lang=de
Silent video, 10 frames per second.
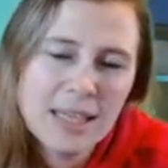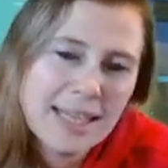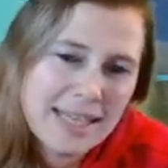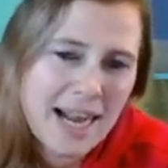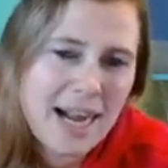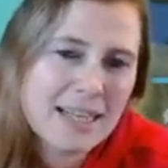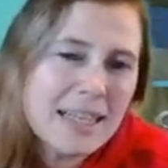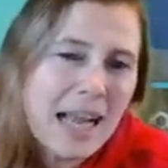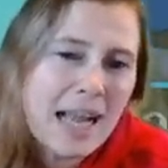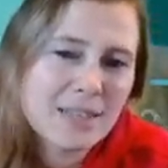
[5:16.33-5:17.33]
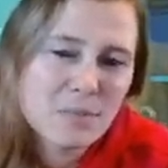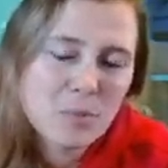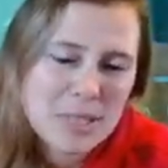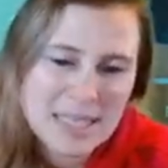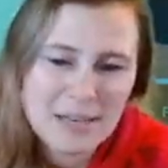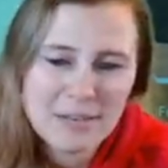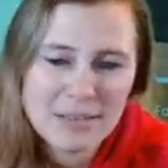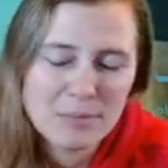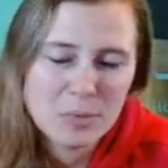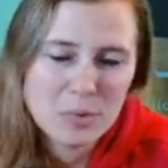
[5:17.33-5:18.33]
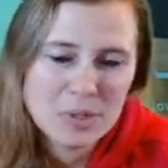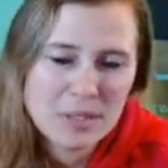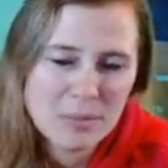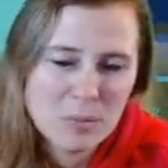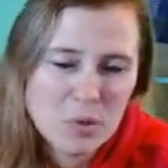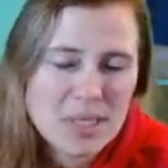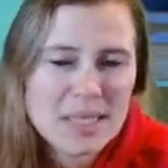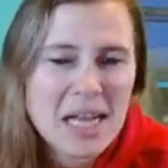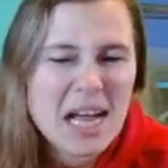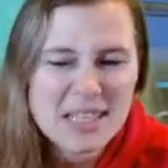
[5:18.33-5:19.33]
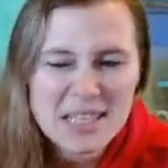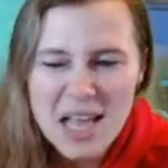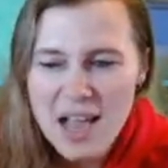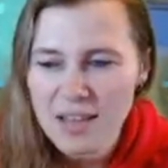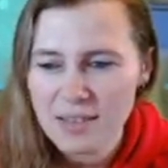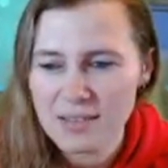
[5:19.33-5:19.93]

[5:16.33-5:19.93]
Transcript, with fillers: Ja, also Musta, Mus, Mustasa.